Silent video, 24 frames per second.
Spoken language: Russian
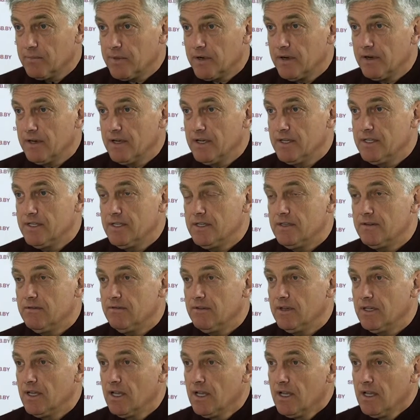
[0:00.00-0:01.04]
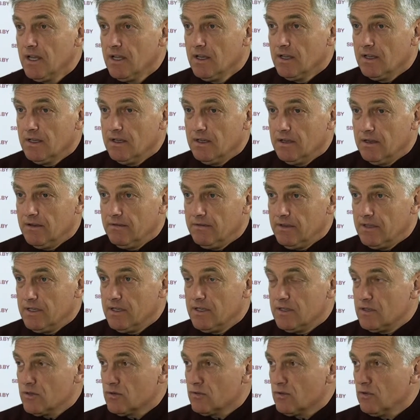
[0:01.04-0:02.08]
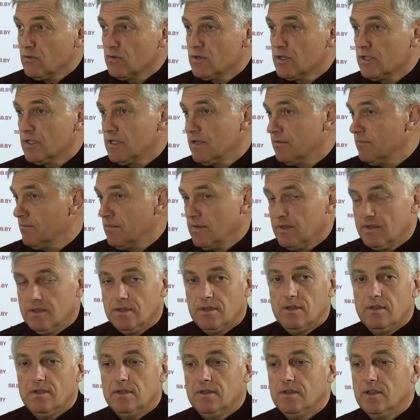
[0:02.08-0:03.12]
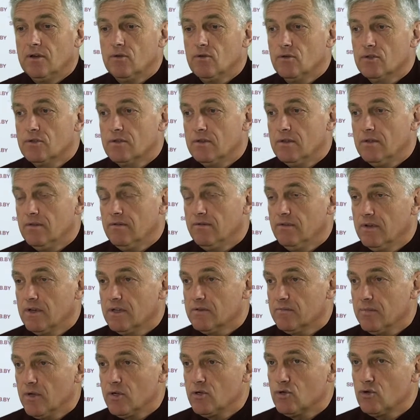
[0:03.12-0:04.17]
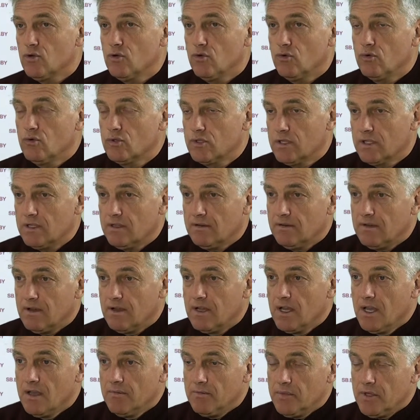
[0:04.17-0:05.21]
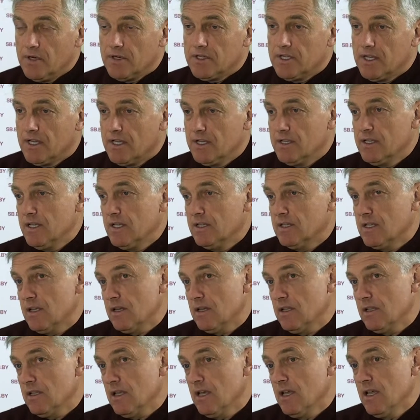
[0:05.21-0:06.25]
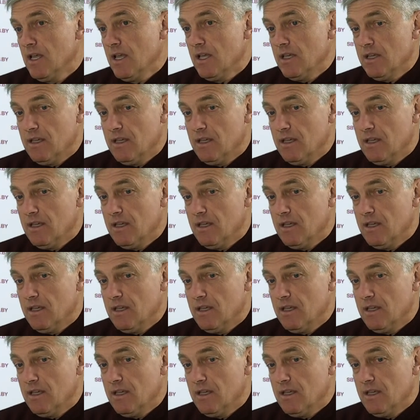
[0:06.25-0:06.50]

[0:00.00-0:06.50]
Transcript: прорезить, вы э, видите, что уже там нарос, вырос большой кус этого персика нектарина,